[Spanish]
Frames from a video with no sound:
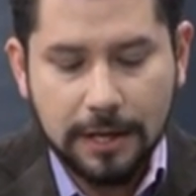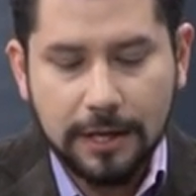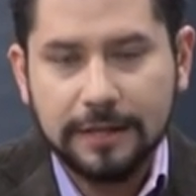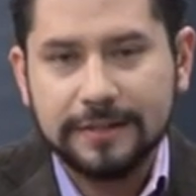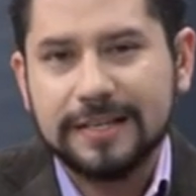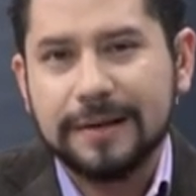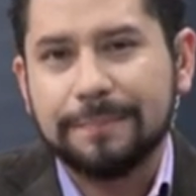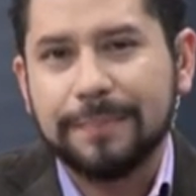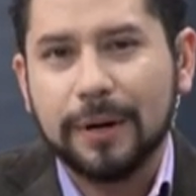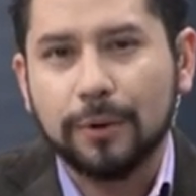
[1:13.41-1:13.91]

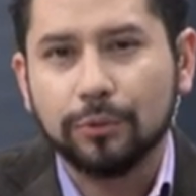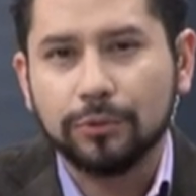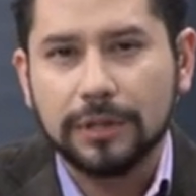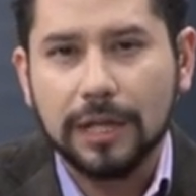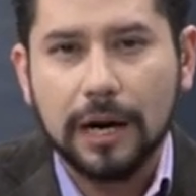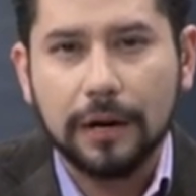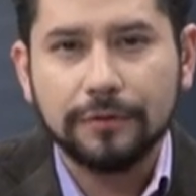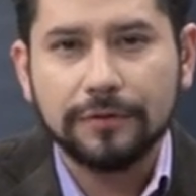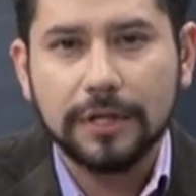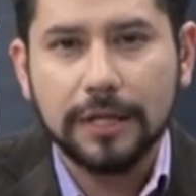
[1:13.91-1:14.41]
Se
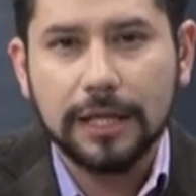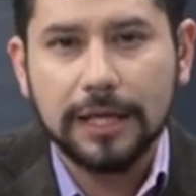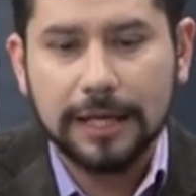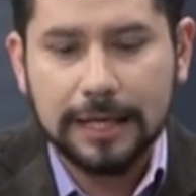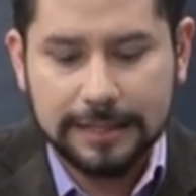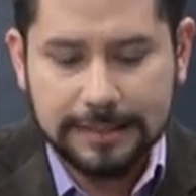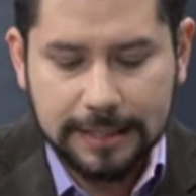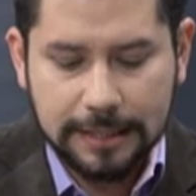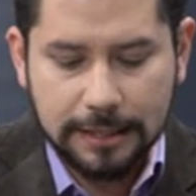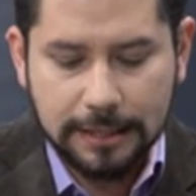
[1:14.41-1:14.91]
preguntará usted en
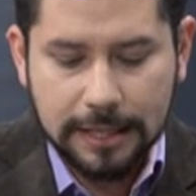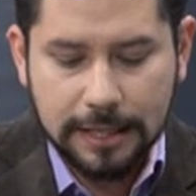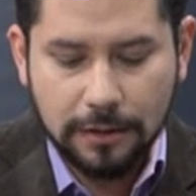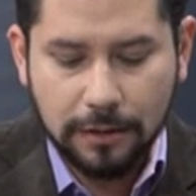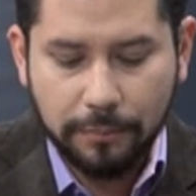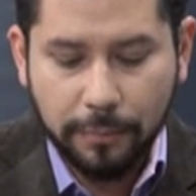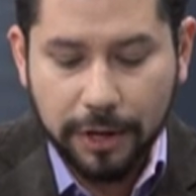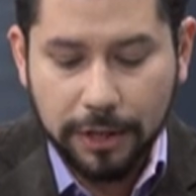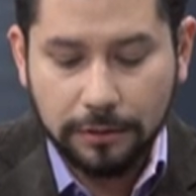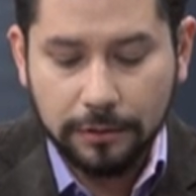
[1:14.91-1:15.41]
qué
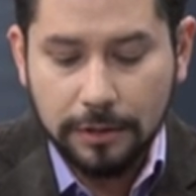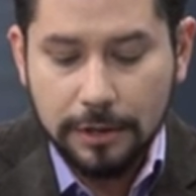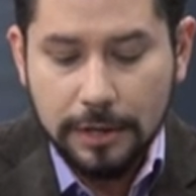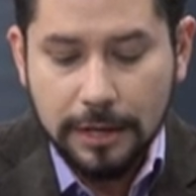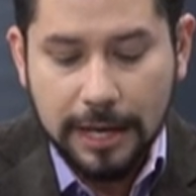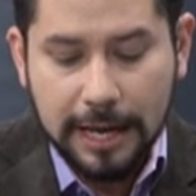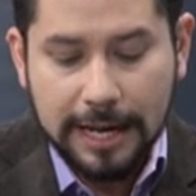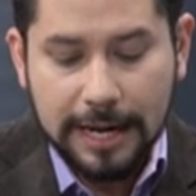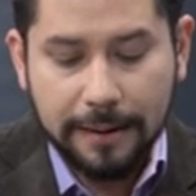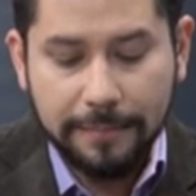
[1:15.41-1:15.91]
sentido. Bueno,
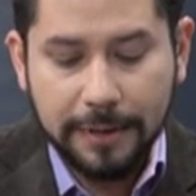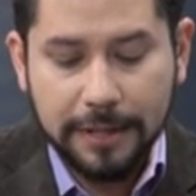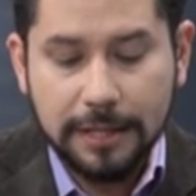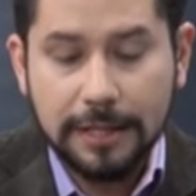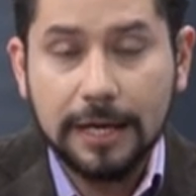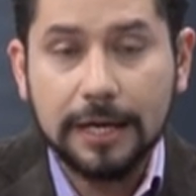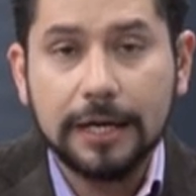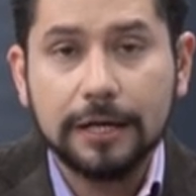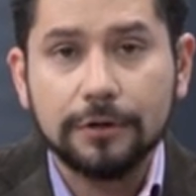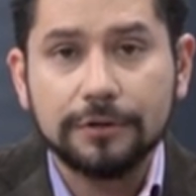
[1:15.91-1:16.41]
en la
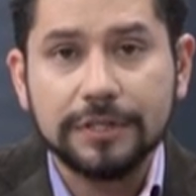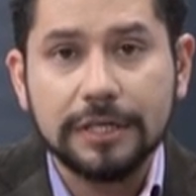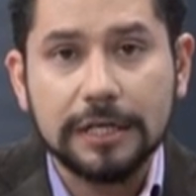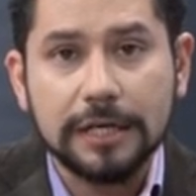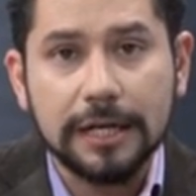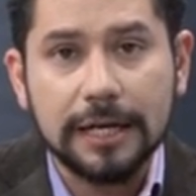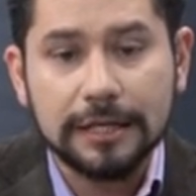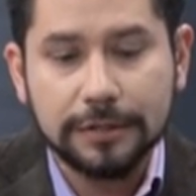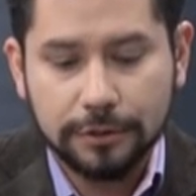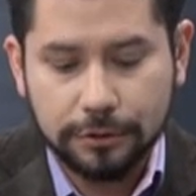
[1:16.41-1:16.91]
medida que los
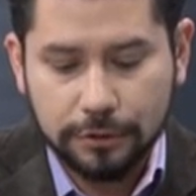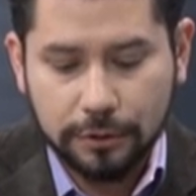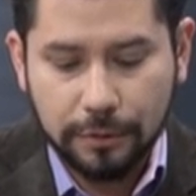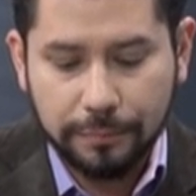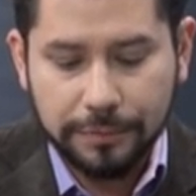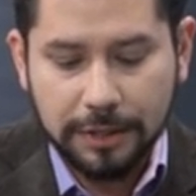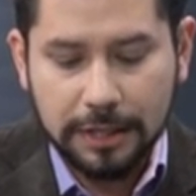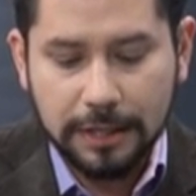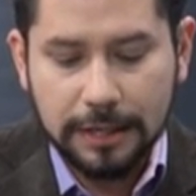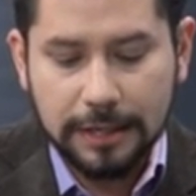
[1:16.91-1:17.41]
ingresos que
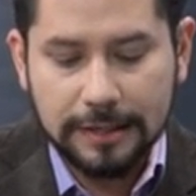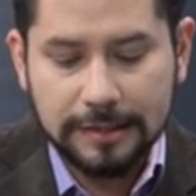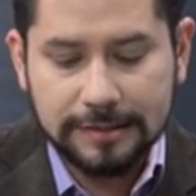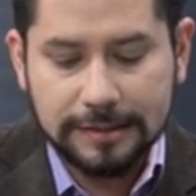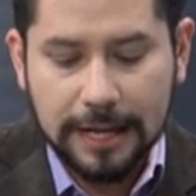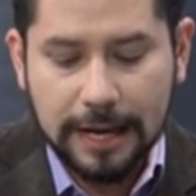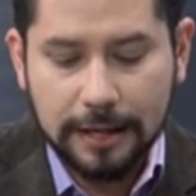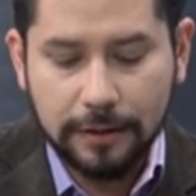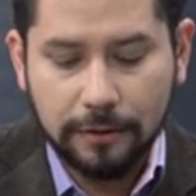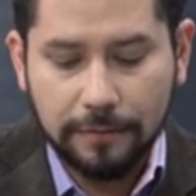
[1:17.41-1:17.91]
obtiene el
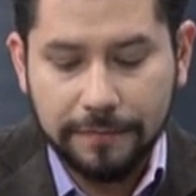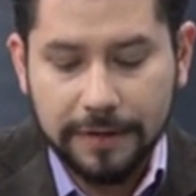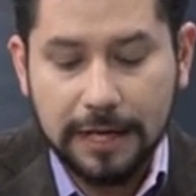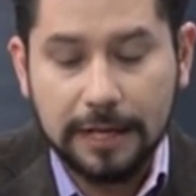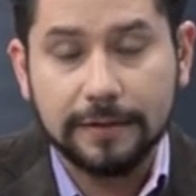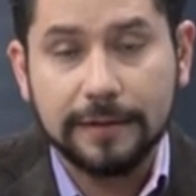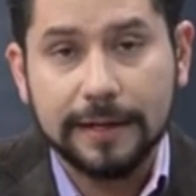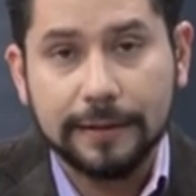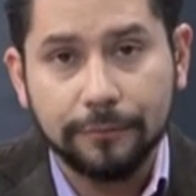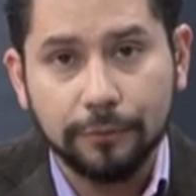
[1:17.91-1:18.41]
Estado
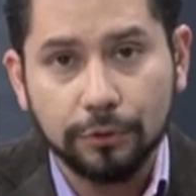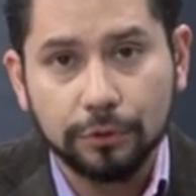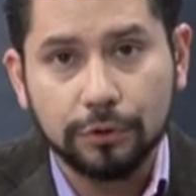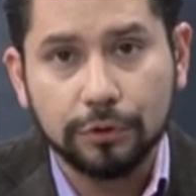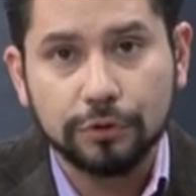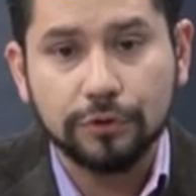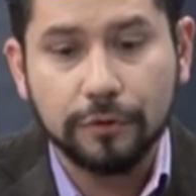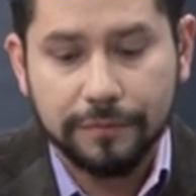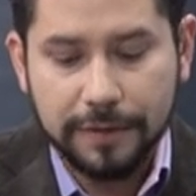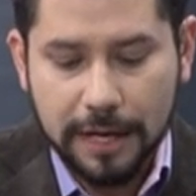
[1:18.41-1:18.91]
vía
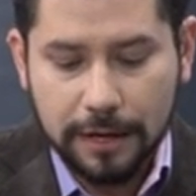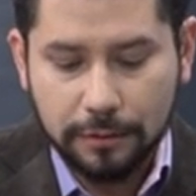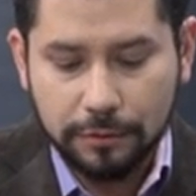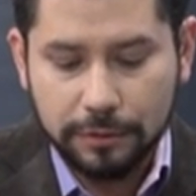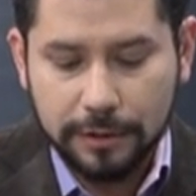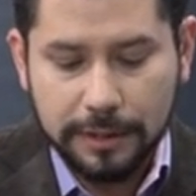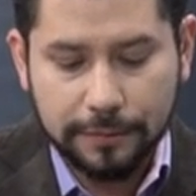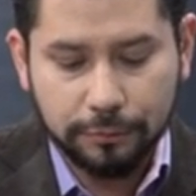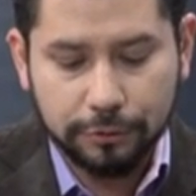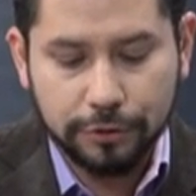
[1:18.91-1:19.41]
tributos o vía
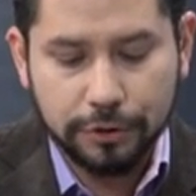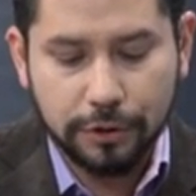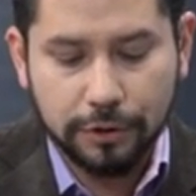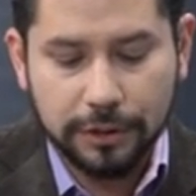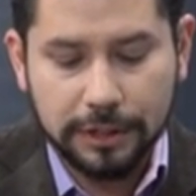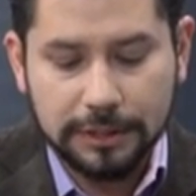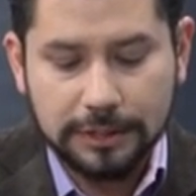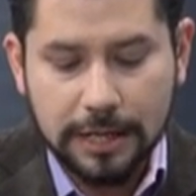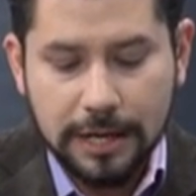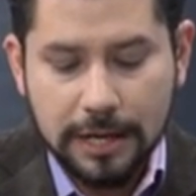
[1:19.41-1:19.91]

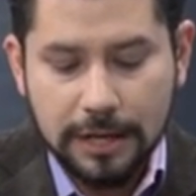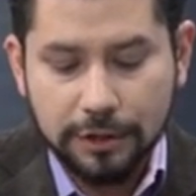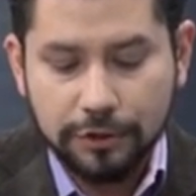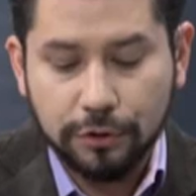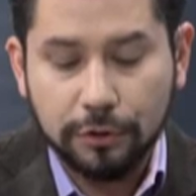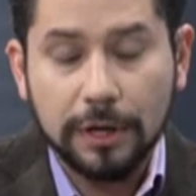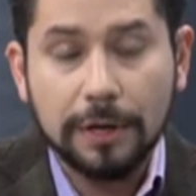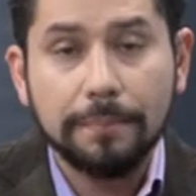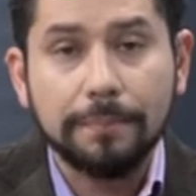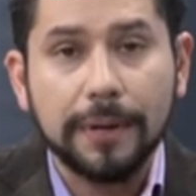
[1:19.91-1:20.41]
contribuciones
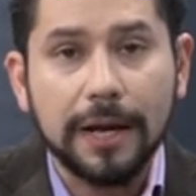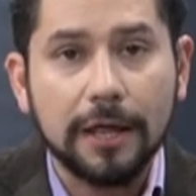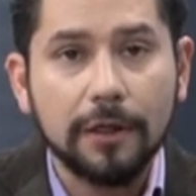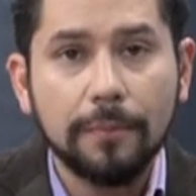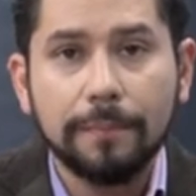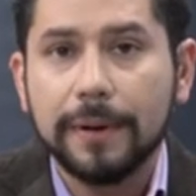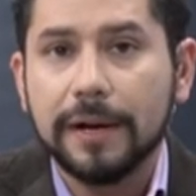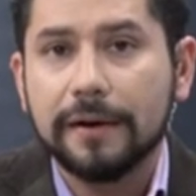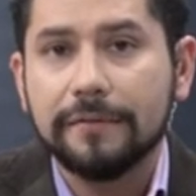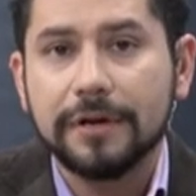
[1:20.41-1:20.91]
son empleados
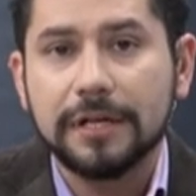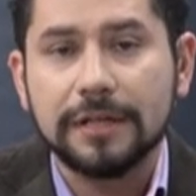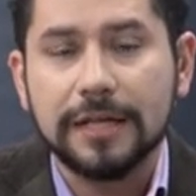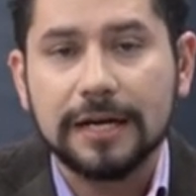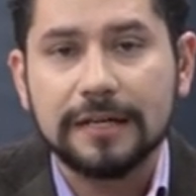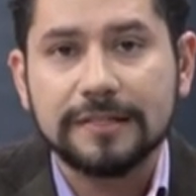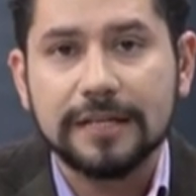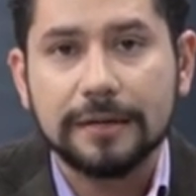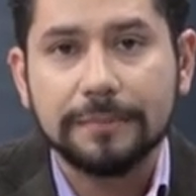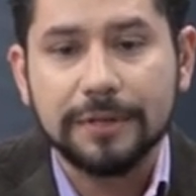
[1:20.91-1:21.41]
para
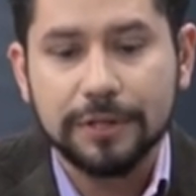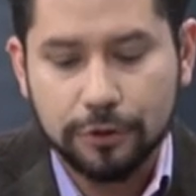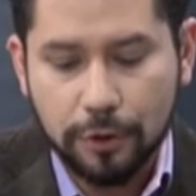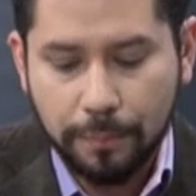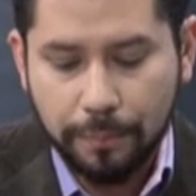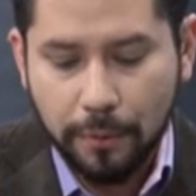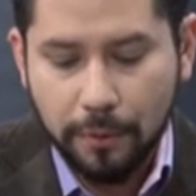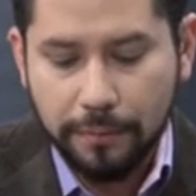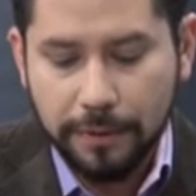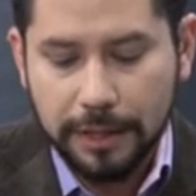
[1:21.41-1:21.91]
brindar servicios
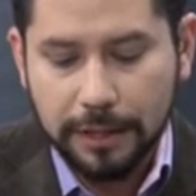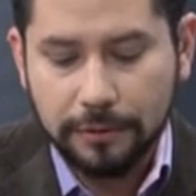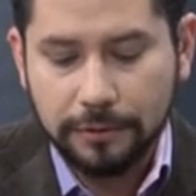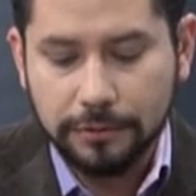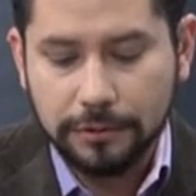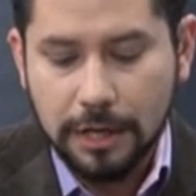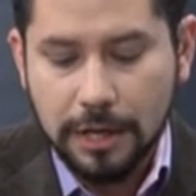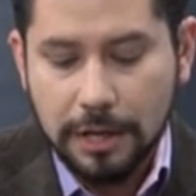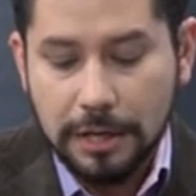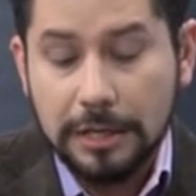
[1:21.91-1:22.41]

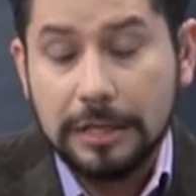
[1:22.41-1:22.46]
públicos.